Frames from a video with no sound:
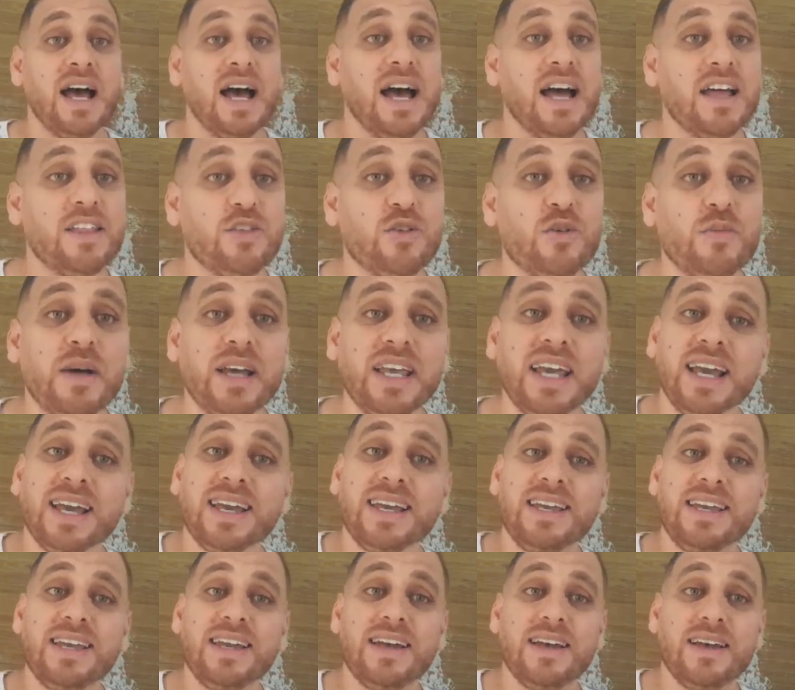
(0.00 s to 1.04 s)
هذوما يا
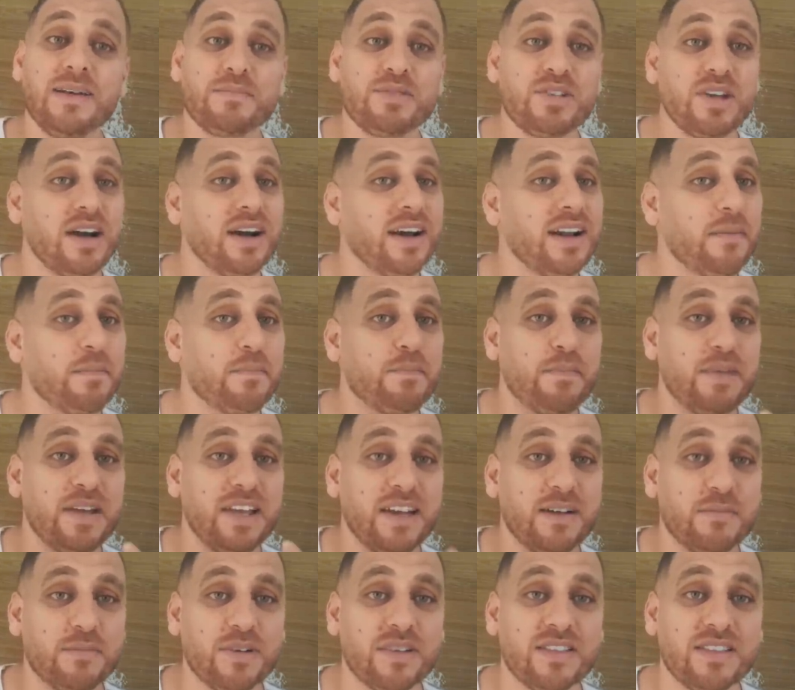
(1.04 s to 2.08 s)
أخي بجاه ربي
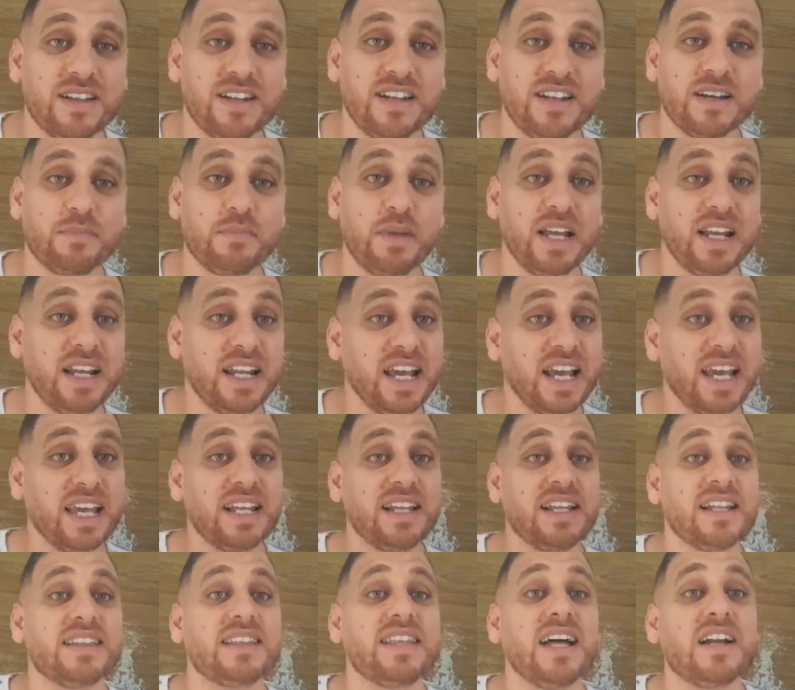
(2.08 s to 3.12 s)
يا منظر الكبير يا أخي
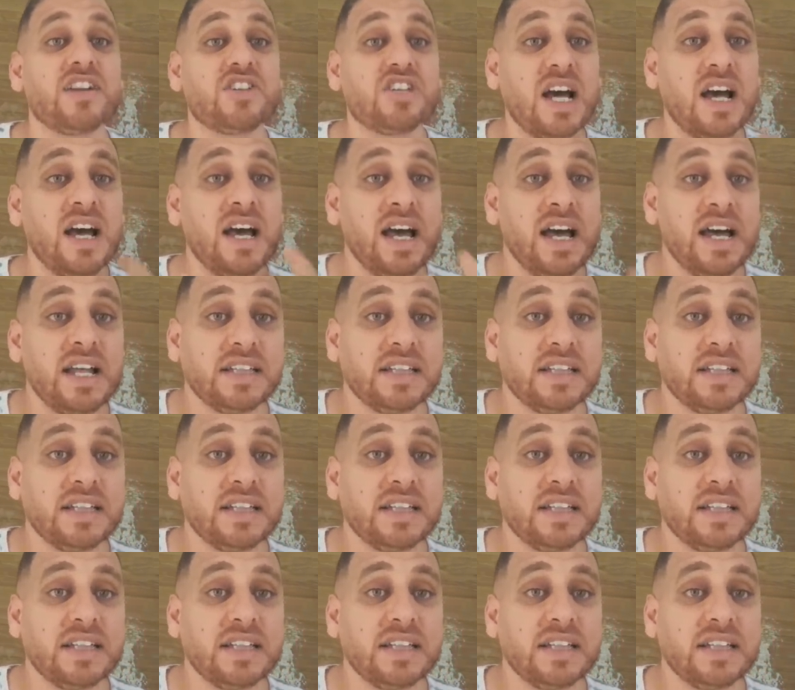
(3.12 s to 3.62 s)
للدرجة